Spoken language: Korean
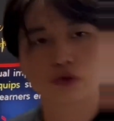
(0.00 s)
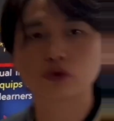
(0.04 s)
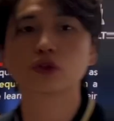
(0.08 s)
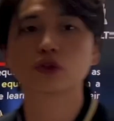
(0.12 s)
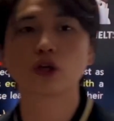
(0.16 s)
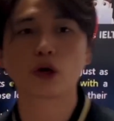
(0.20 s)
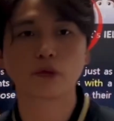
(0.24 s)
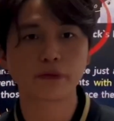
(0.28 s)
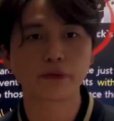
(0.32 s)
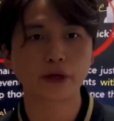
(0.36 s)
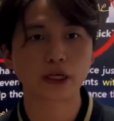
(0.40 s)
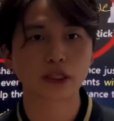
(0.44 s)

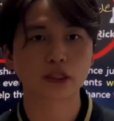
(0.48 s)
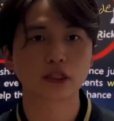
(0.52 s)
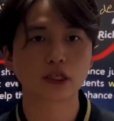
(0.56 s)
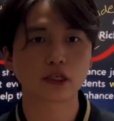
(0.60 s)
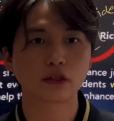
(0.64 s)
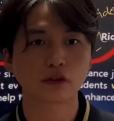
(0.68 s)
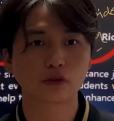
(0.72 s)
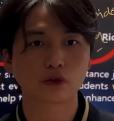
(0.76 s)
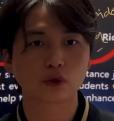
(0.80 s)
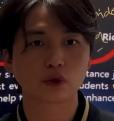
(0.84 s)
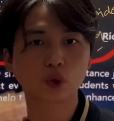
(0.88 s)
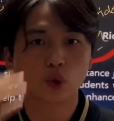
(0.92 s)
the fact
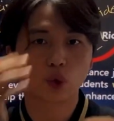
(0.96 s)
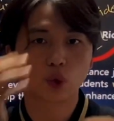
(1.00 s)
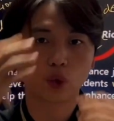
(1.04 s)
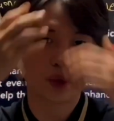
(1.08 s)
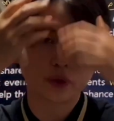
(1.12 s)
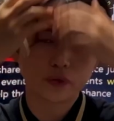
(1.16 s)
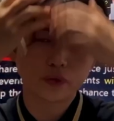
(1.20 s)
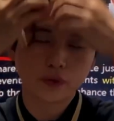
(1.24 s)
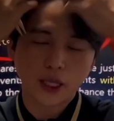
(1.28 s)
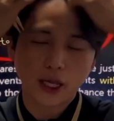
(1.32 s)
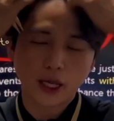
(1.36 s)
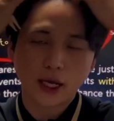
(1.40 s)

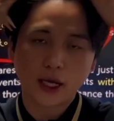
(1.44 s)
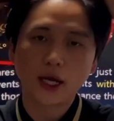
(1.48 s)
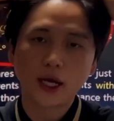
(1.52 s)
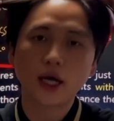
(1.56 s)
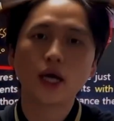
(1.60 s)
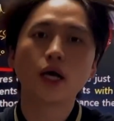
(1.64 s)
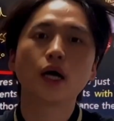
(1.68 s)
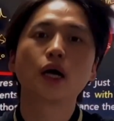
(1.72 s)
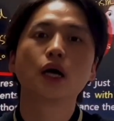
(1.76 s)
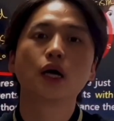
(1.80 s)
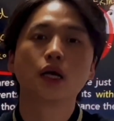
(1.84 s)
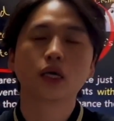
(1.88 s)
that으로
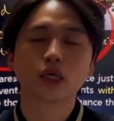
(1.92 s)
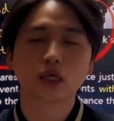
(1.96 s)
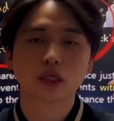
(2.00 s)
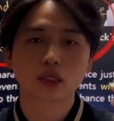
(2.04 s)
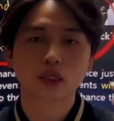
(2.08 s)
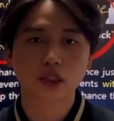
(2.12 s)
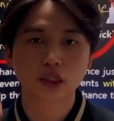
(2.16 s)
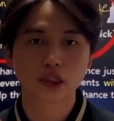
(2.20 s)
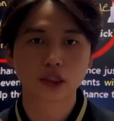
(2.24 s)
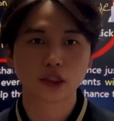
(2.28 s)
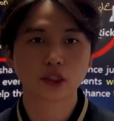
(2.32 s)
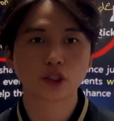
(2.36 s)
내가
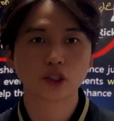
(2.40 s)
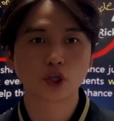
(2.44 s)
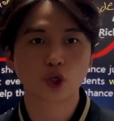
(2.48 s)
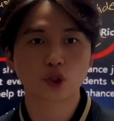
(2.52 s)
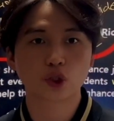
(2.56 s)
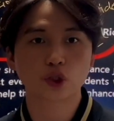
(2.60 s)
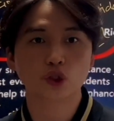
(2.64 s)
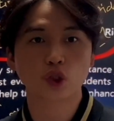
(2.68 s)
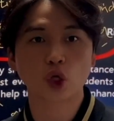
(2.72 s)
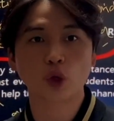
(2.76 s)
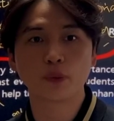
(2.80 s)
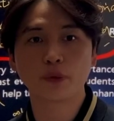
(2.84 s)

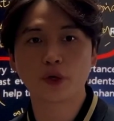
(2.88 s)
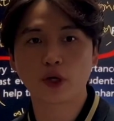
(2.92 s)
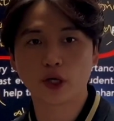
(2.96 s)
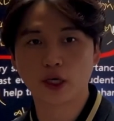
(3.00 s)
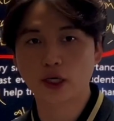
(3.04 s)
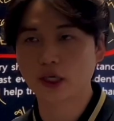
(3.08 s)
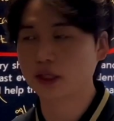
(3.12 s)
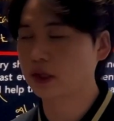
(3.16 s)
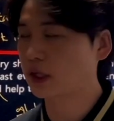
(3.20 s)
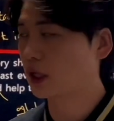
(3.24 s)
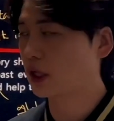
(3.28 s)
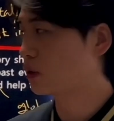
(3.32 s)
근거를
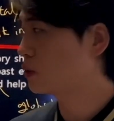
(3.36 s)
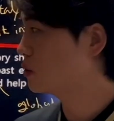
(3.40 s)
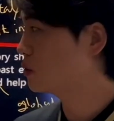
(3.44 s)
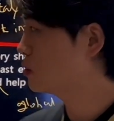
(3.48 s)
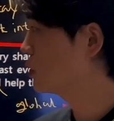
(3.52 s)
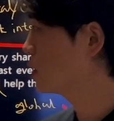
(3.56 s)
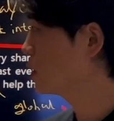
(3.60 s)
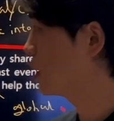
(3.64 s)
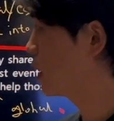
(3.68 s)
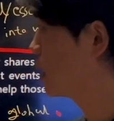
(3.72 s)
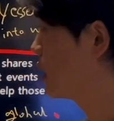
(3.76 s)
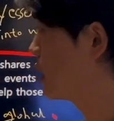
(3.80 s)

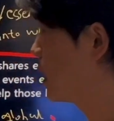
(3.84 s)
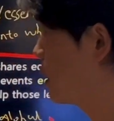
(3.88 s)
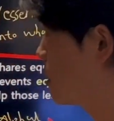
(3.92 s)
설명하겠다고 얘기해